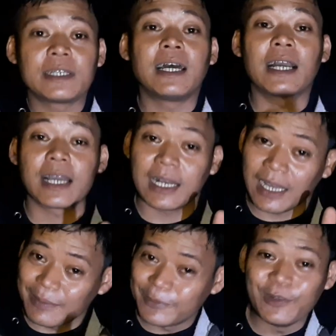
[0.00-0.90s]
dan
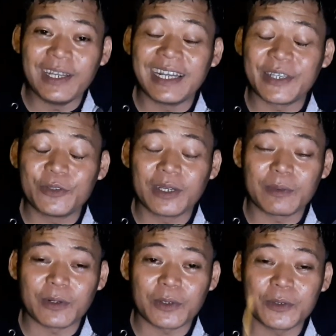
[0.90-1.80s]
alhamdulillah
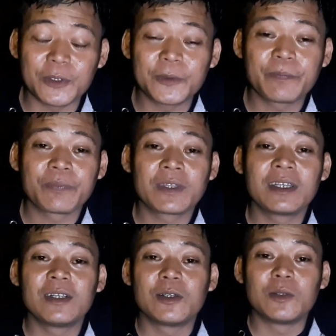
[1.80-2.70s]
juga broku
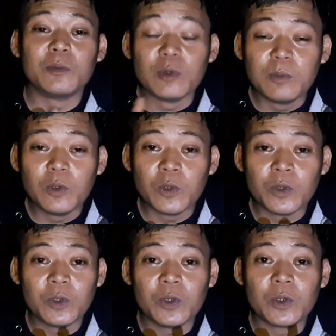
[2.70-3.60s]

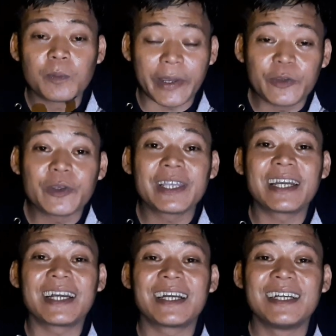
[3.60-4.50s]
bubu
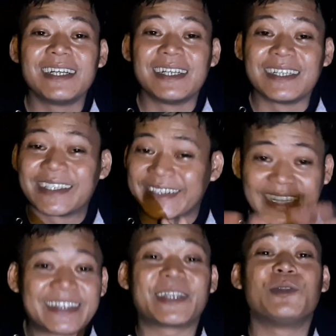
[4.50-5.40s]
payungnya
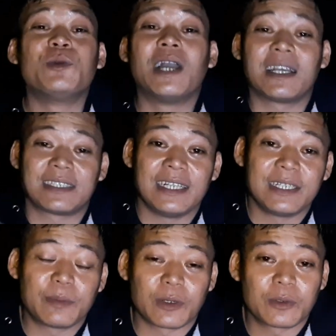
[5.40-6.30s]
tak terduga
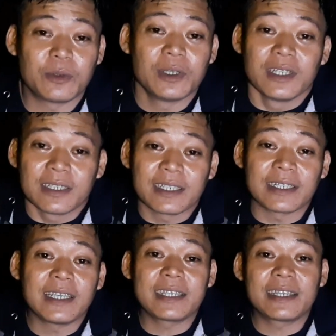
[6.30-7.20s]
hasilnya broku
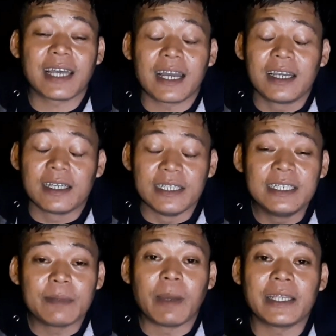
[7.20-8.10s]
ternyata
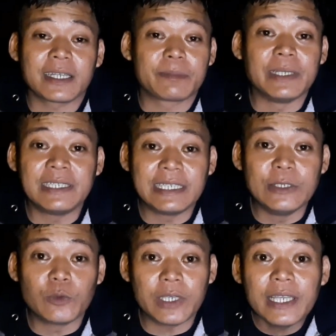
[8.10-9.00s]
dia banyak
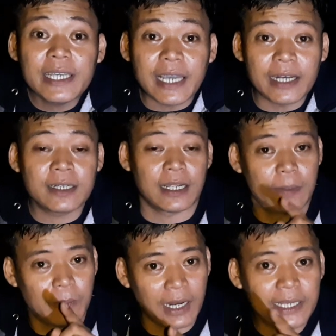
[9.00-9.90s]
menciduk ikan
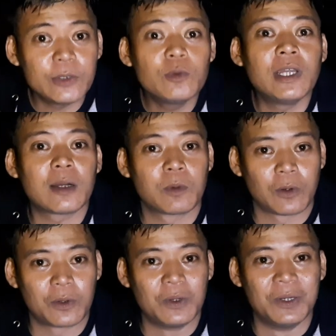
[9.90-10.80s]
apalagi udang
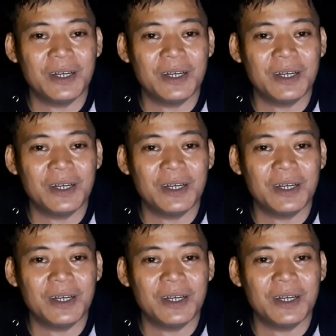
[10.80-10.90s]
bro